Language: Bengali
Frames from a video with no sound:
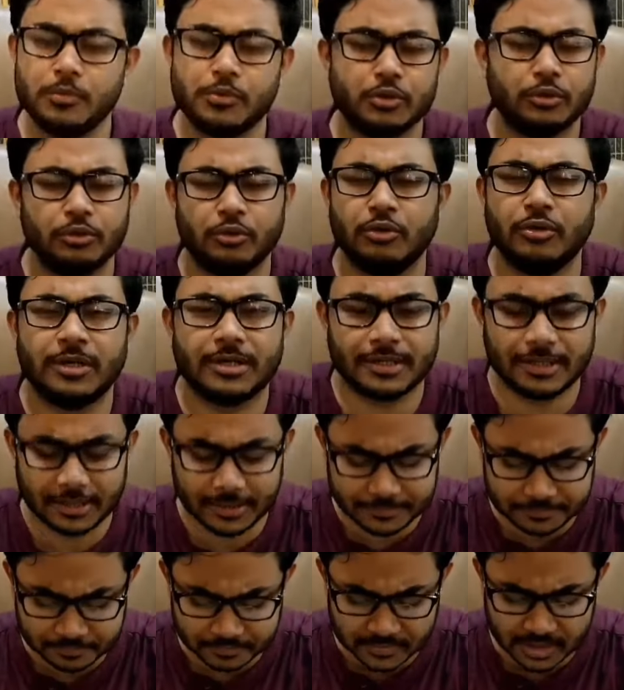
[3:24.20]
খুব সুন্দর
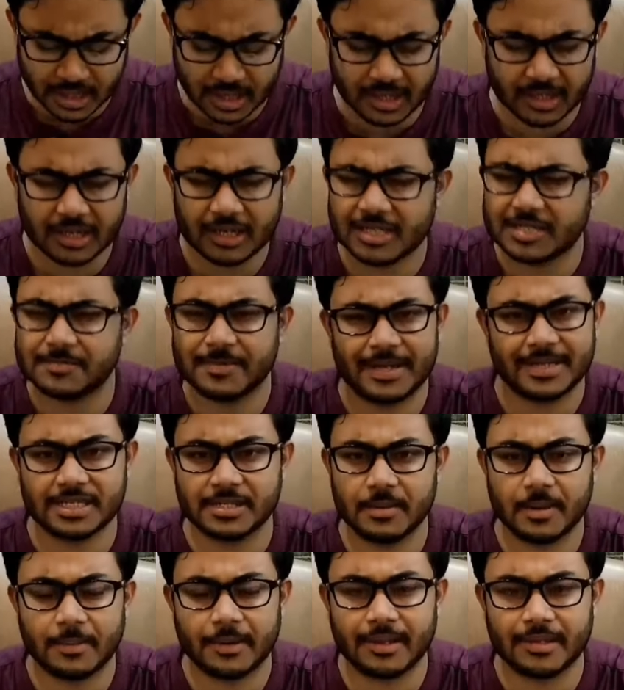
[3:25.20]
একটা হালকা
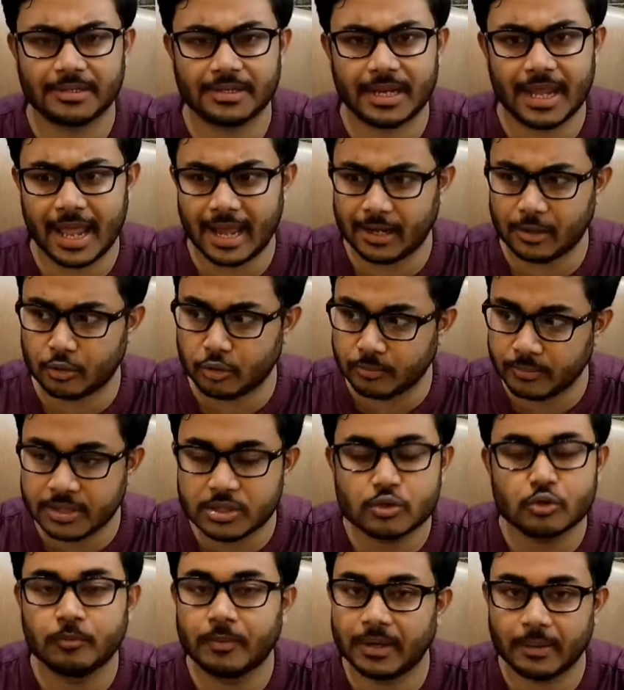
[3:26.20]
স্পাইসি ব্যাপার আছে
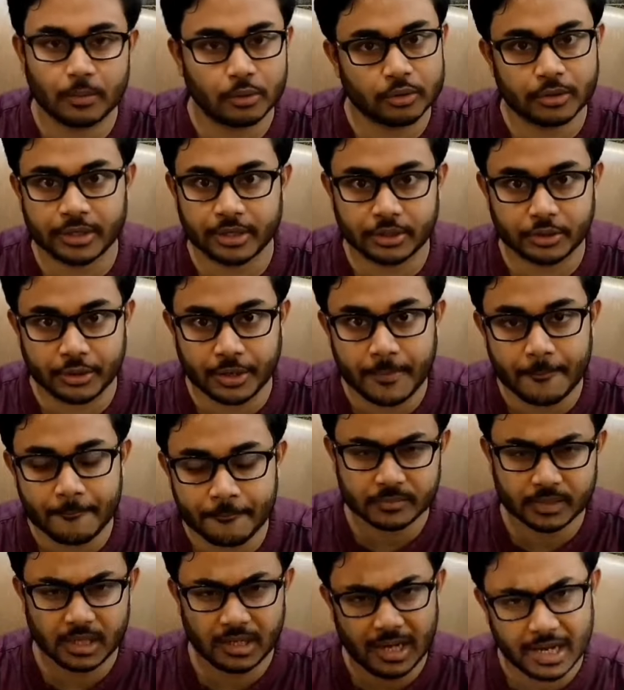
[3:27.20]
একদমই স্যুপের মতো খেতে নয়
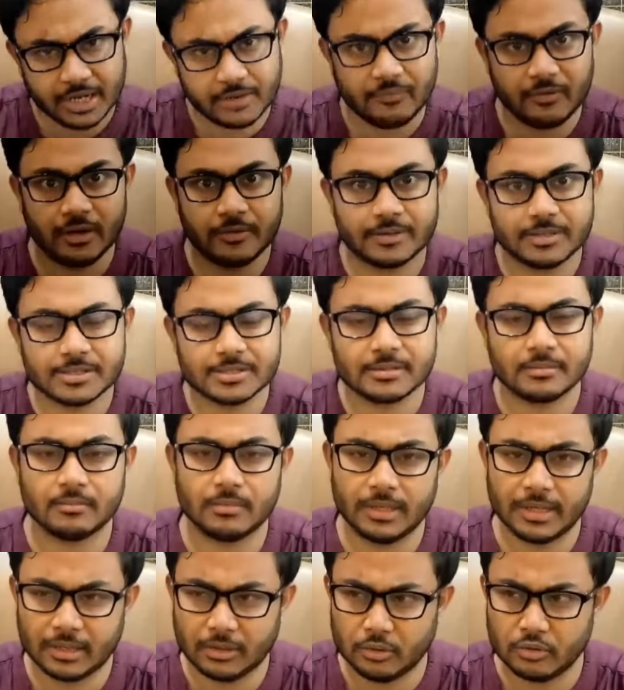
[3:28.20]
লাইট ফ্লেভার্স
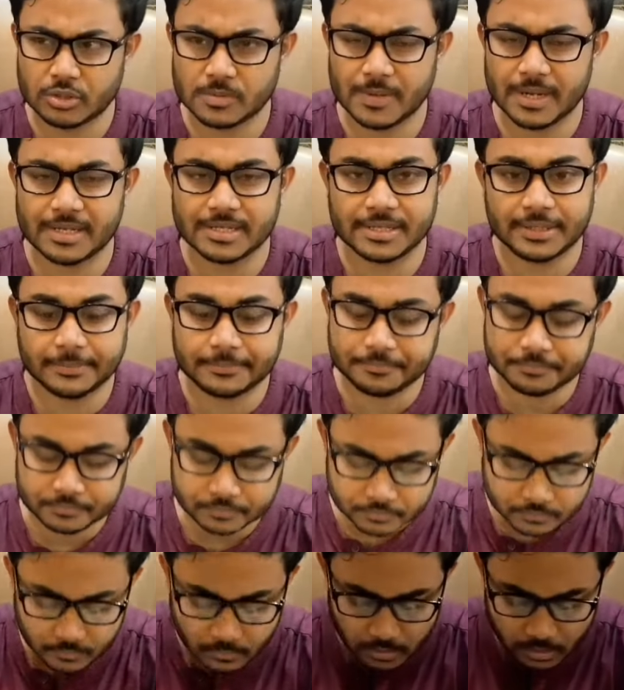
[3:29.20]
একটু স্পাইসি
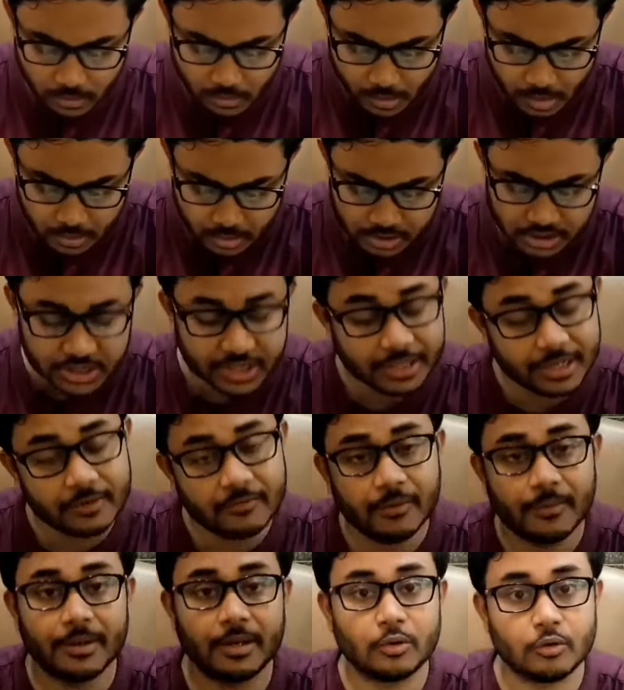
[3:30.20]

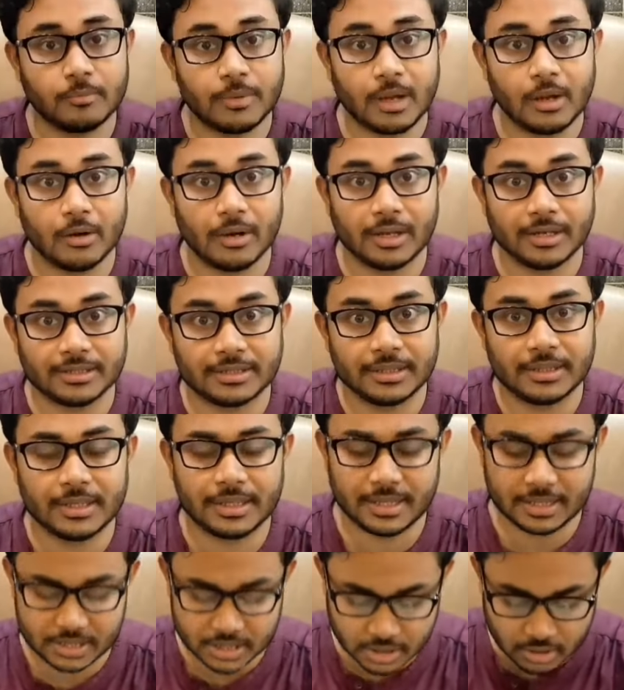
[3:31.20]
চিকেনের ফ্লেভারটা খুব ভালো লাগছে
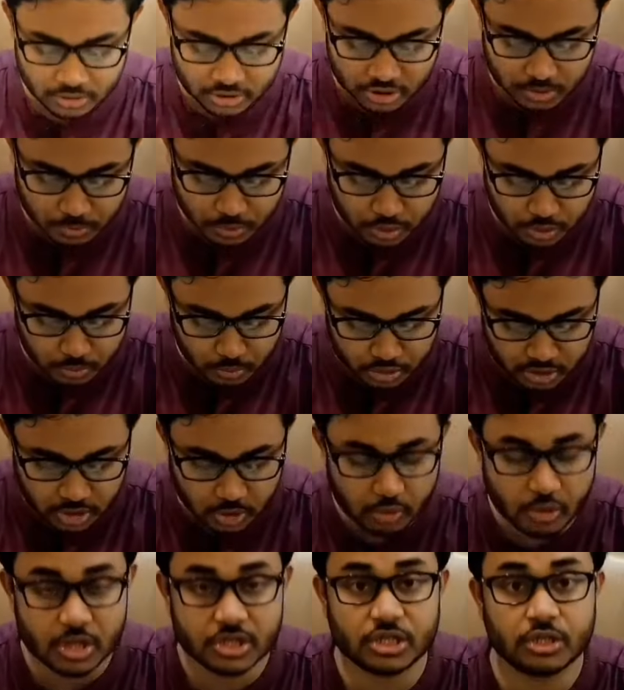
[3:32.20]
এছাড়াও যে সমস্ত
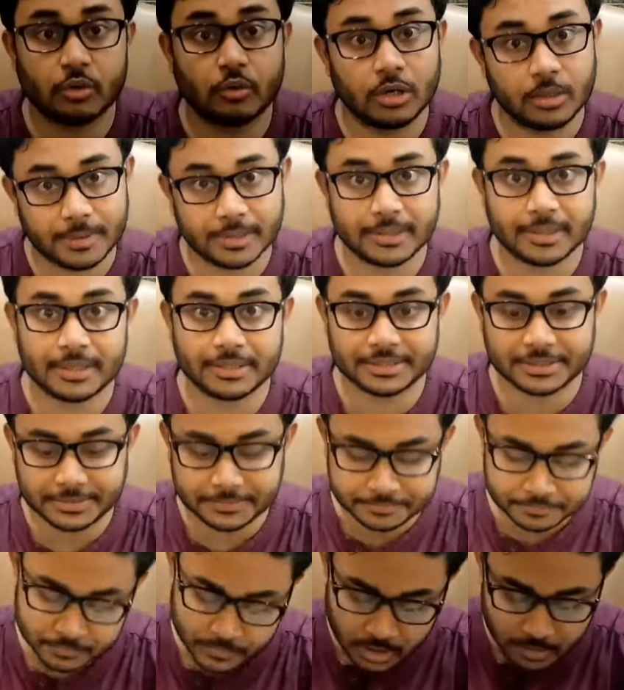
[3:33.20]
মশলাগুলো আছে ধনে পাতা
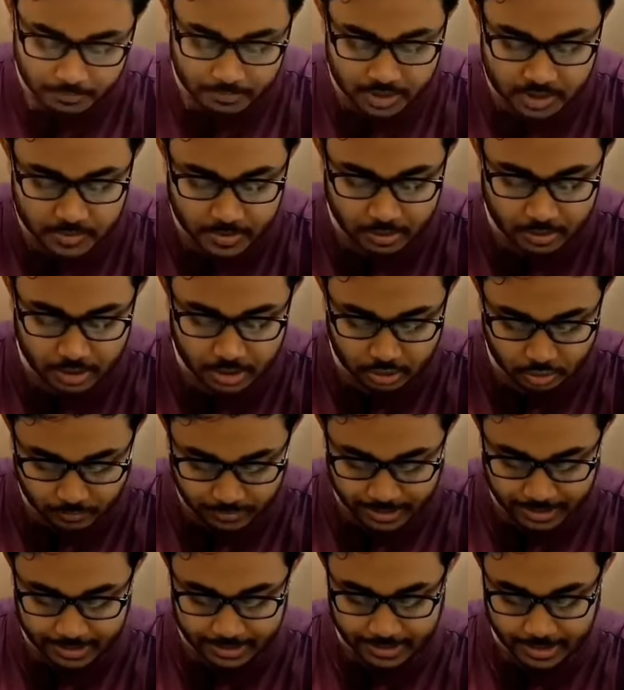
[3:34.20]
আছে বেশ ভালো
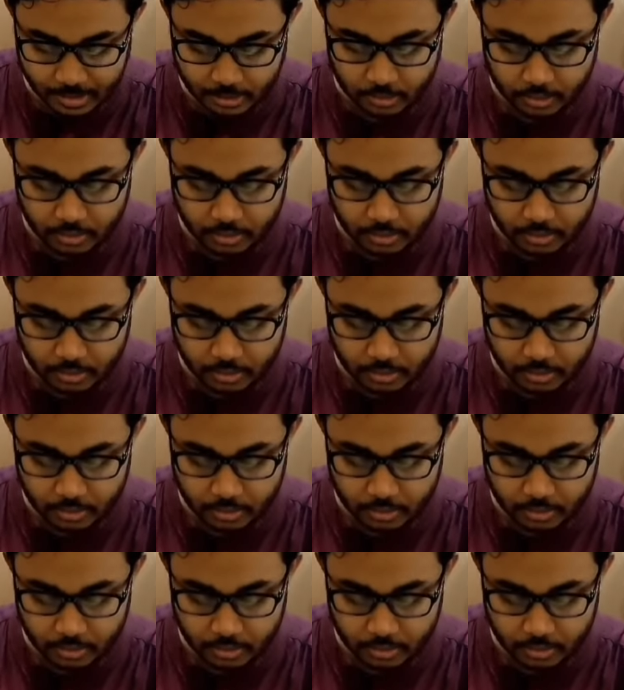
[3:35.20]
লাগছে তোমরা এখানে